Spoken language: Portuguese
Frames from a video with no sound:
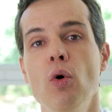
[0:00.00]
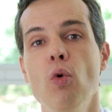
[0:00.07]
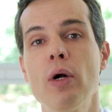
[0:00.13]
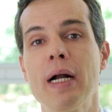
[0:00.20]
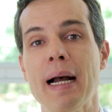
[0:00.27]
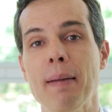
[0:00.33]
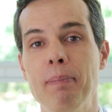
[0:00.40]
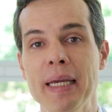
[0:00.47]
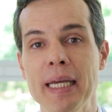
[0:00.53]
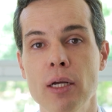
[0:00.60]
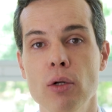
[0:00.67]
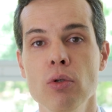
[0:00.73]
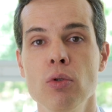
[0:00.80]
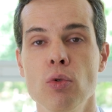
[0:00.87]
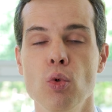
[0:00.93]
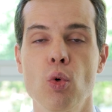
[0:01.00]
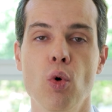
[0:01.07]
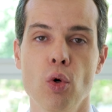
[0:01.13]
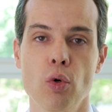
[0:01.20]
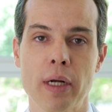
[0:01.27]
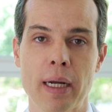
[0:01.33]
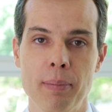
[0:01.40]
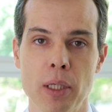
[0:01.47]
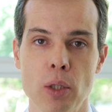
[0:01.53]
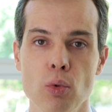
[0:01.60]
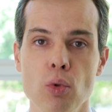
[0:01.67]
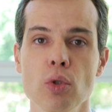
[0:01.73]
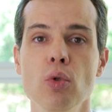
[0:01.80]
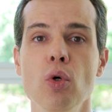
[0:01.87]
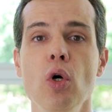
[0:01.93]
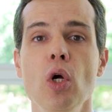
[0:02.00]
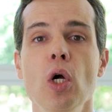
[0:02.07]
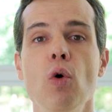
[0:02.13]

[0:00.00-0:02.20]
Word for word: o cabelo no couro cabeludo,